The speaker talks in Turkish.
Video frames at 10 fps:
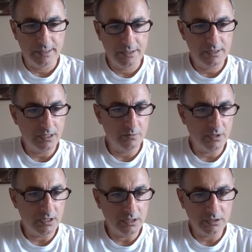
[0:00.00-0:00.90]

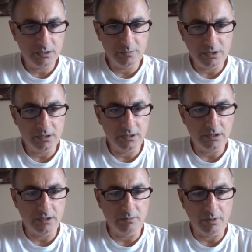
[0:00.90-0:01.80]
Sermaye
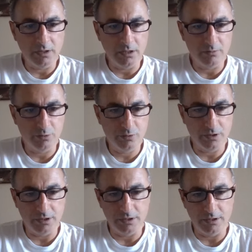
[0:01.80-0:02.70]
arttırımlarına da bakalım şu
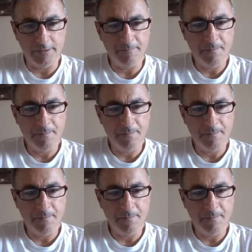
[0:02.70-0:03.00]
şekilde.